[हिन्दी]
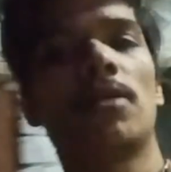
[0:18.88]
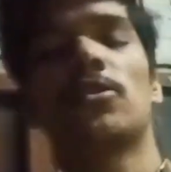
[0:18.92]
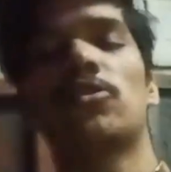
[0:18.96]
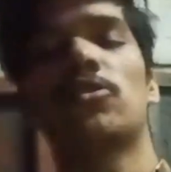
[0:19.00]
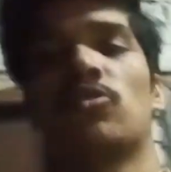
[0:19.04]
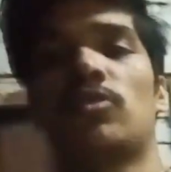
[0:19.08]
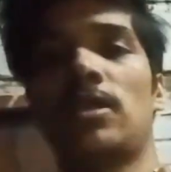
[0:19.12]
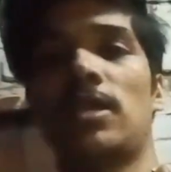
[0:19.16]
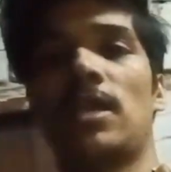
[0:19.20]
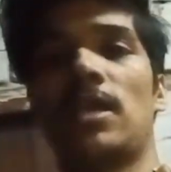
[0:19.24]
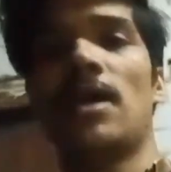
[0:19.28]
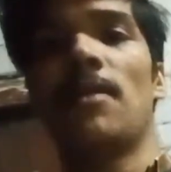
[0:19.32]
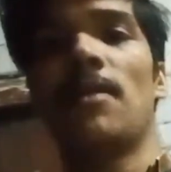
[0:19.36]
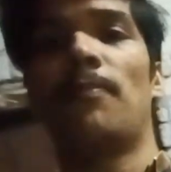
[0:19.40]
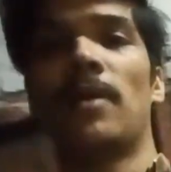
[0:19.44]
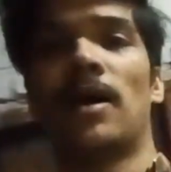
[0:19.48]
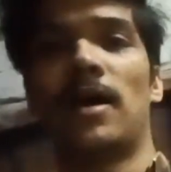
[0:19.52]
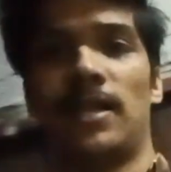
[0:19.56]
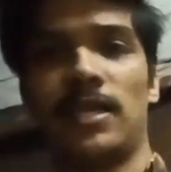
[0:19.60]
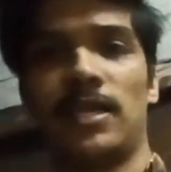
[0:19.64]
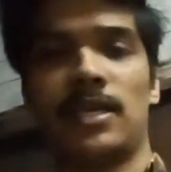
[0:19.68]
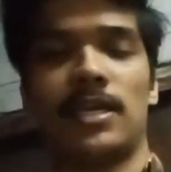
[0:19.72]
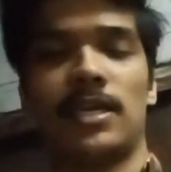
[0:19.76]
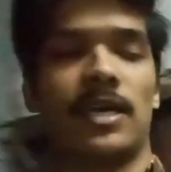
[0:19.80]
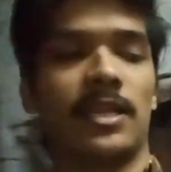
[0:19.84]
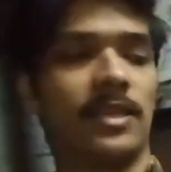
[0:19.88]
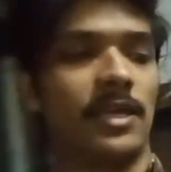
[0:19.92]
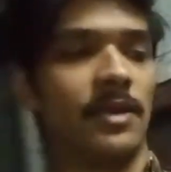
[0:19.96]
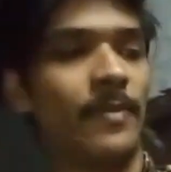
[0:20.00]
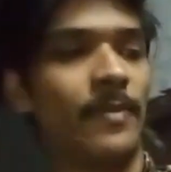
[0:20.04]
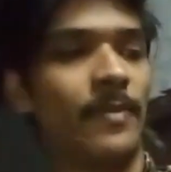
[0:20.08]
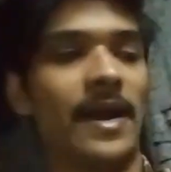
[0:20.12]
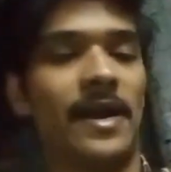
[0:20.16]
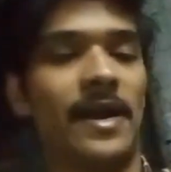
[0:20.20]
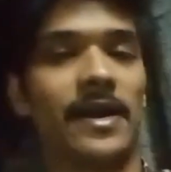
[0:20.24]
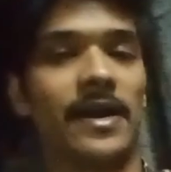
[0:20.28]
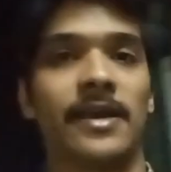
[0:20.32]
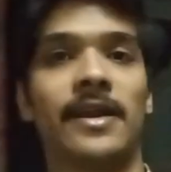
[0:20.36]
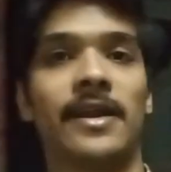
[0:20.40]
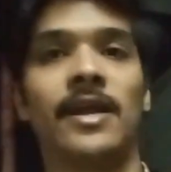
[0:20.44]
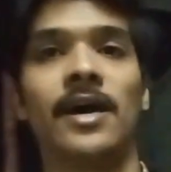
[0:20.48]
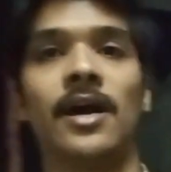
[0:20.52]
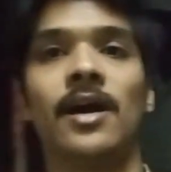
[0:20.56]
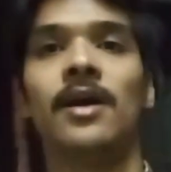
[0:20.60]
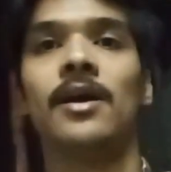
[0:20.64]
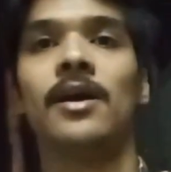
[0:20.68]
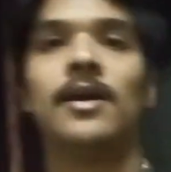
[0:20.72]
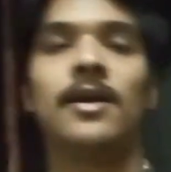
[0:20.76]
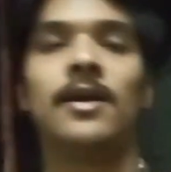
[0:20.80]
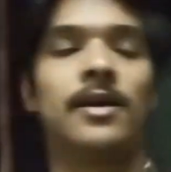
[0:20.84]
आदत होती है पानी के अंदर बैठ के ना
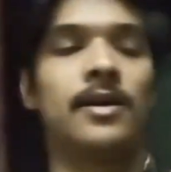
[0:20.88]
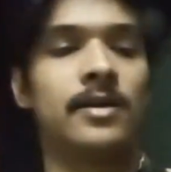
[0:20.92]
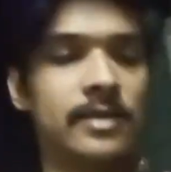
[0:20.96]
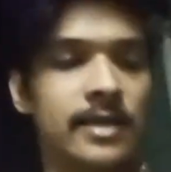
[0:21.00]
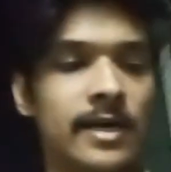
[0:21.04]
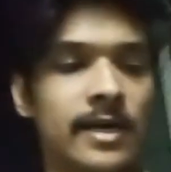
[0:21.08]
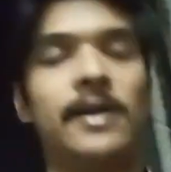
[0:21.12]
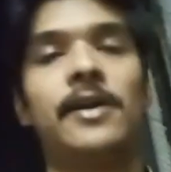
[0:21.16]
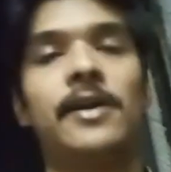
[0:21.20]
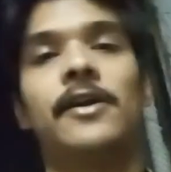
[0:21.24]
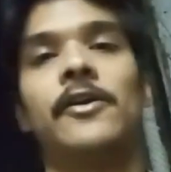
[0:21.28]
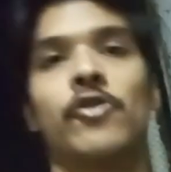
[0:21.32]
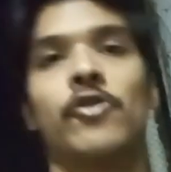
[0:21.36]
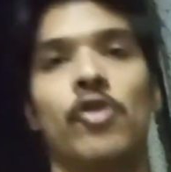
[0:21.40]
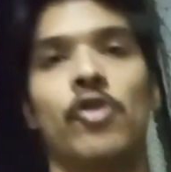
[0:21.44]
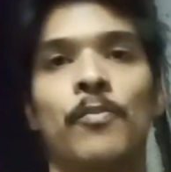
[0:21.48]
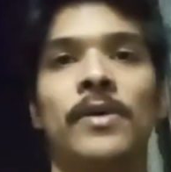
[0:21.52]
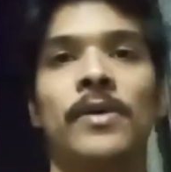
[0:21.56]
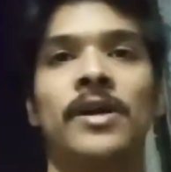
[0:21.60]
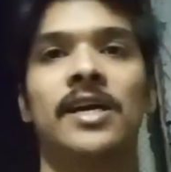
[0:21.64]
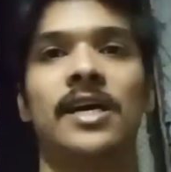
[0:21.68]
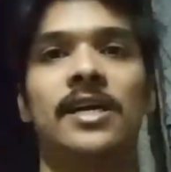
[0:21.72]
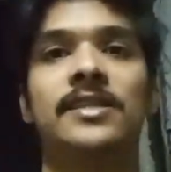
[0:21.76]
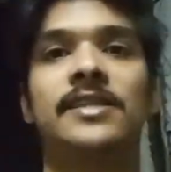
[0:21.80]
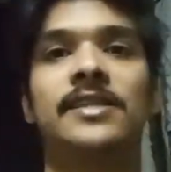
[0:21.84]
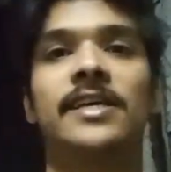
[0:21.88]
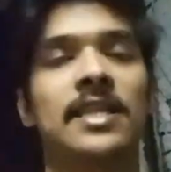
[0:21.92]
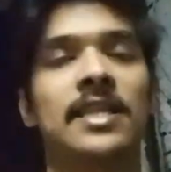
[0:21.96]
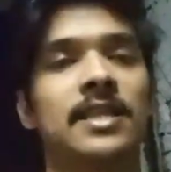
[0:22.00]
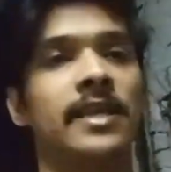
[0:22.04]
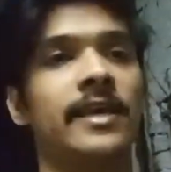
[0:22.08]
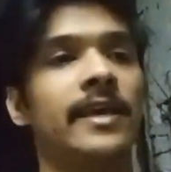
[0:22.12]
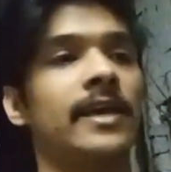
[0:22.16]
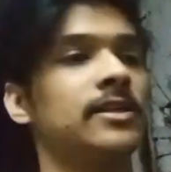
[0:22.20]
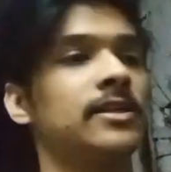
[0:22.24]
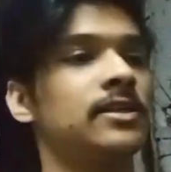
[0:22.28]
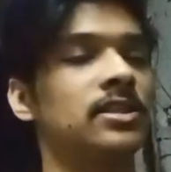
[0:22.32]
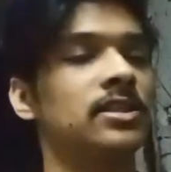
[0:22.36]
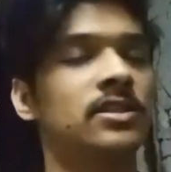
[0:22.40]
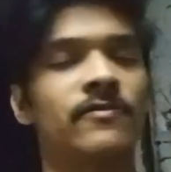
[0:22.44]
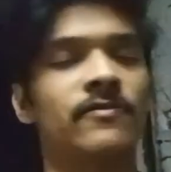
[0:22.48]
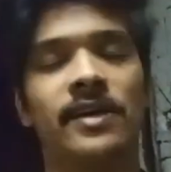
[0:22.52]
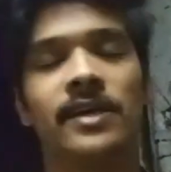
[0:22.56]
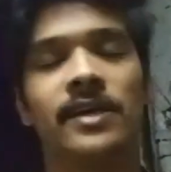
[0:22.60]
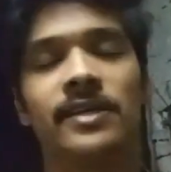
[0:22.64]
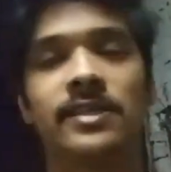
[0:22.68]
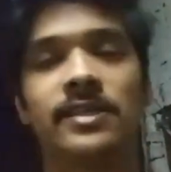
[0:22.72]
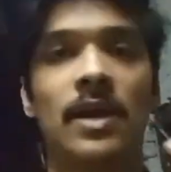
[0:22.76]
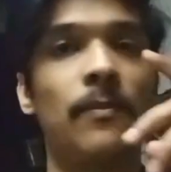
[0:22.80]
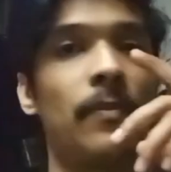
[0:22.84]
ये ड्रॉपिंग करते रहते हैं जिस
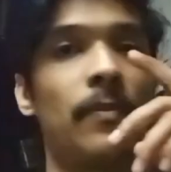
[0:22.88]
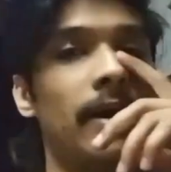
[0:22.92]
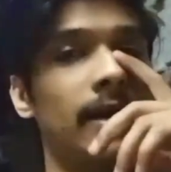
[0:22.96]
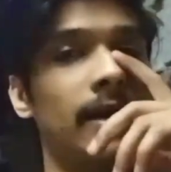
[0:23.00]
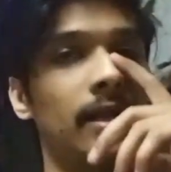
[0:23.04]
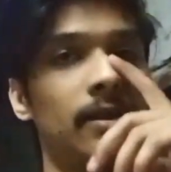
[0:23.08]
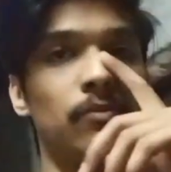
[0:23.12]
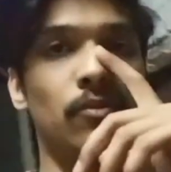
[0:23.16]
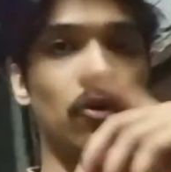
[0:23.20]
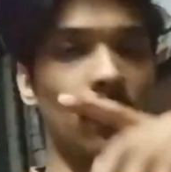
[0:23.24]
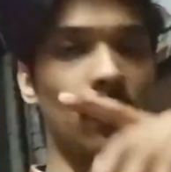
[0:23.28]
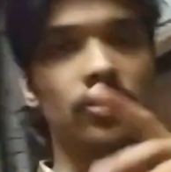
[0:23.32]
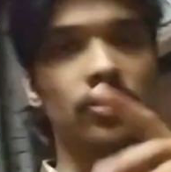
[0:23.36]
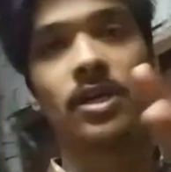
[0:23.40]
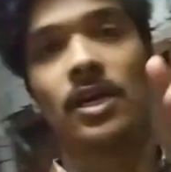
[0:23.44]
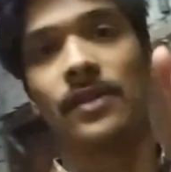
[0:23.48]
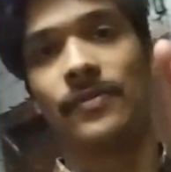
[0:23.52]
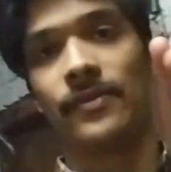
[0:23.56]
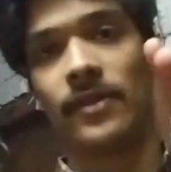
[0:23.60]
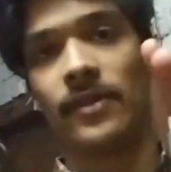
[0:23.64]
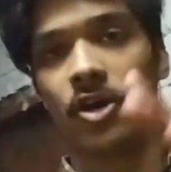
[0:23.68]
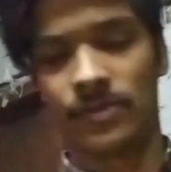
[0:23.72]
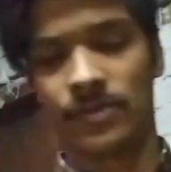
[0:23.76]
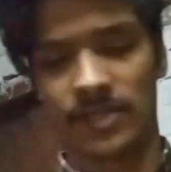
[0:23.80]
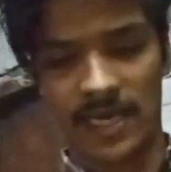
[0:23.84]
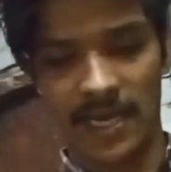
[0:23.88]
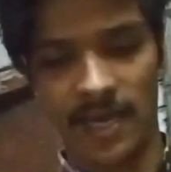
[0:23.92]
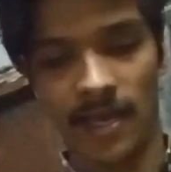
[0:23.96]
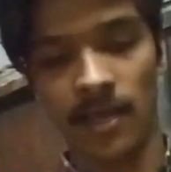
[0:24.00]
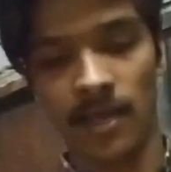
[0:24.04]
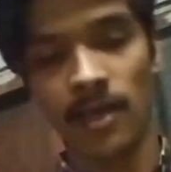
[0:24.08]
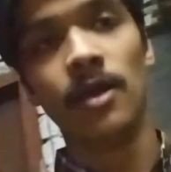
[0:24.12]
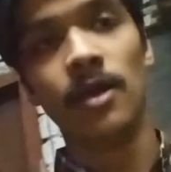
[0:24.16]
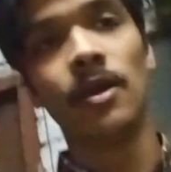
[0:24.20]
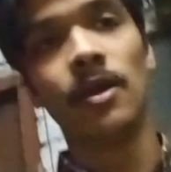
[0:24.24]
वजह से ना पानी बहुत गंदा होता है